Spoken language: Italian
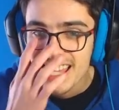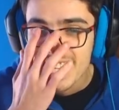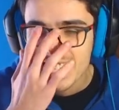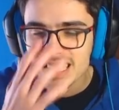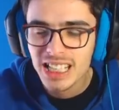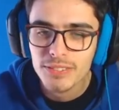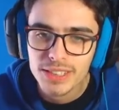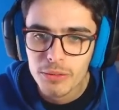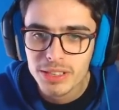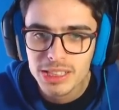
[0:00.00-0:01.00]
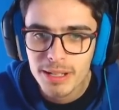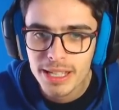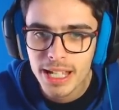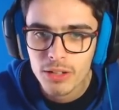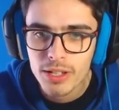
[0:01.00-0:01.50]
che si crafta in questa
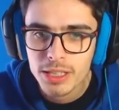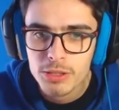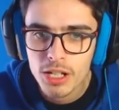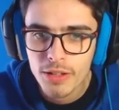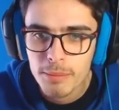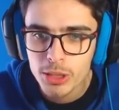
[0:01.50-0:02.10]
maniera, ovviamente bisogna fare il